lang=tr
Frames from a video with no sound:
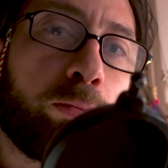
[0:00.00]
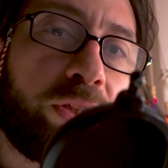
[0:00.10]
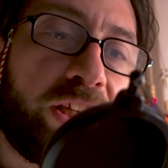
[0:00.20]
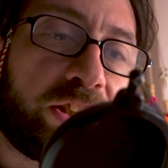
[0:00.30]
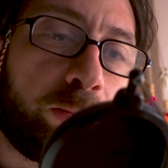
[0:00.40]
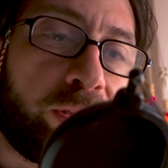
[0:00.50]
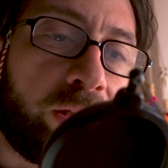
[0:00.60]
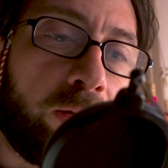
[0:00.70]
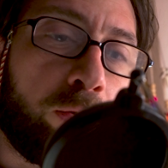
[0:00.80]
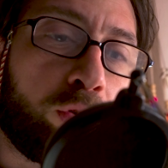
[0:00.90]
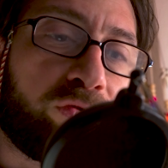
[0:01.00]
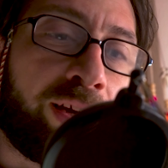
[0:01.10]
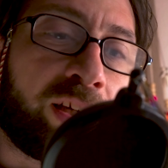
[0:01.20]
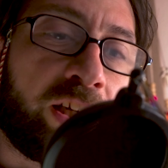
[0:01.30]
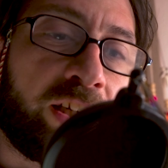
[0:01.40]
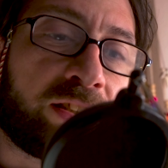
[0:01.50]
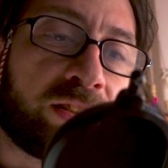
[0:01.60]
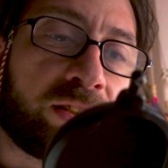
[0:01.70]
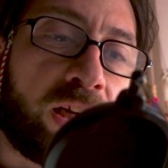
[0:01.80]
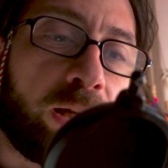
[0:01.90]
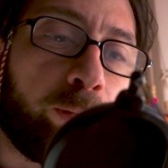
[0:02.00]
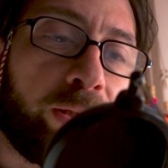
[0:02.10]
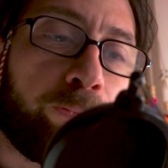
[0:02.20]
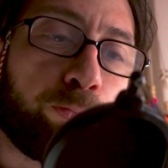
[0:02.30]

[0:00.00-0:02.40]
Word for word: Bu değişime de lütfen kayıtsız kalmayın.